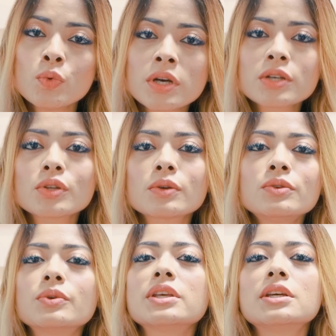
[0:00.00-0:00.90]
ওনারা
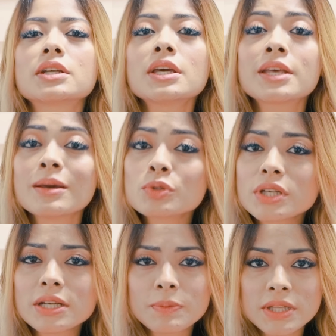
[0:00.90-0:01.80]
তখন রুগীদেরকে
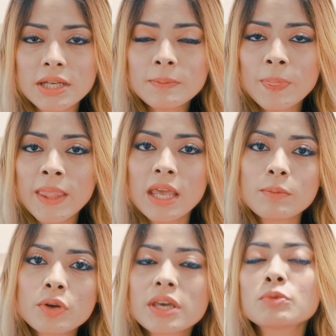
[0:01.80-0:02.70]
কেমোথেরাপি দেন
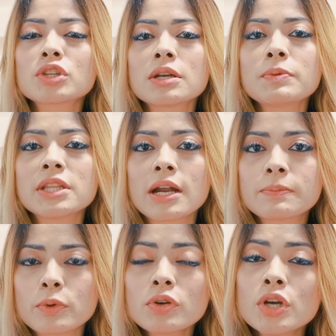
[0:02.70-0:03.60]
এবং কেমোথেরাপি
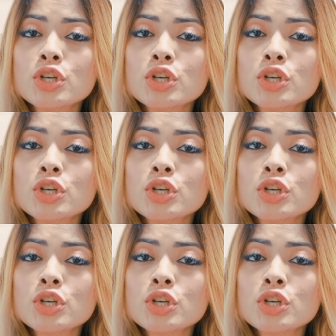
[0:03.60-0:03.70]
দেওয়ার পর